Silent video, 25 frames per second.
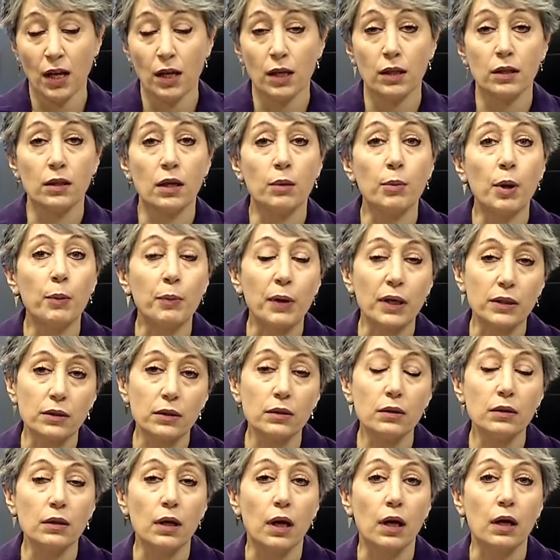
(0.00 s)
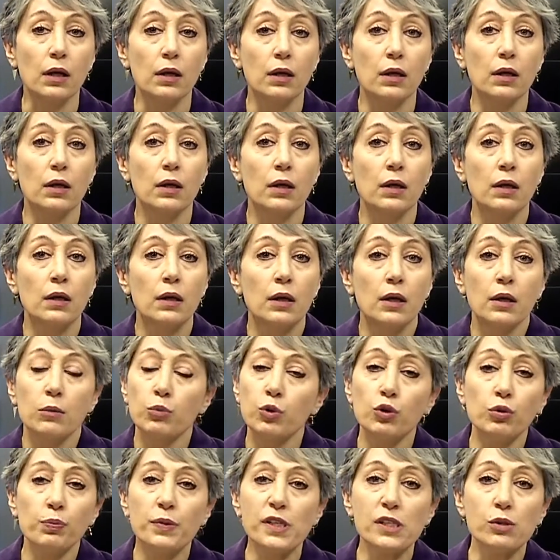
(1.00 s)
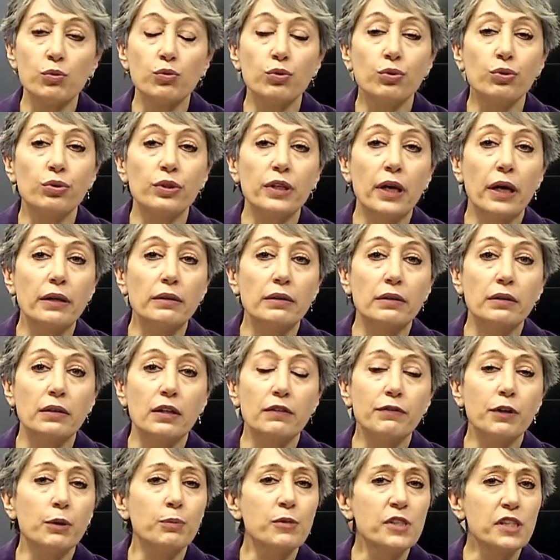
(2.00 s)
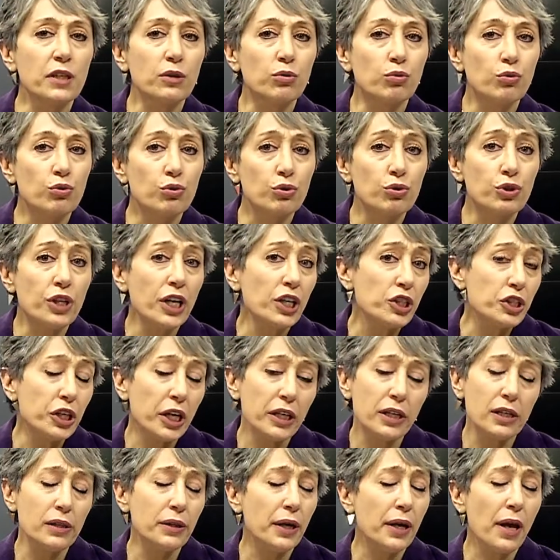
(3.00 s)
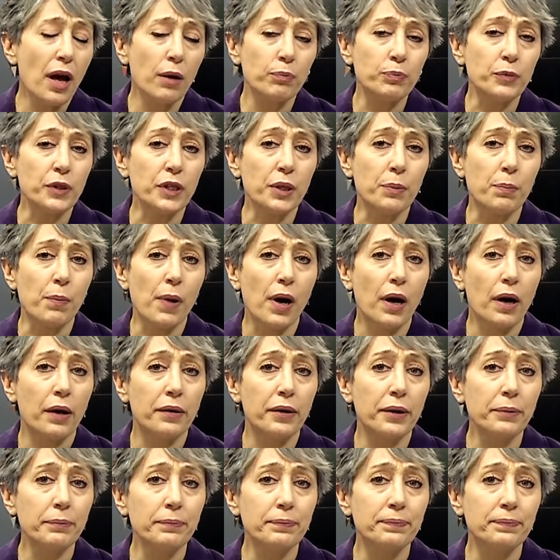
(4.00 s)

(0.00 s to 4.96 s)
Tamam atın da bunu biz uyurken kafamıza düşecek şekilde yapmayayım bari.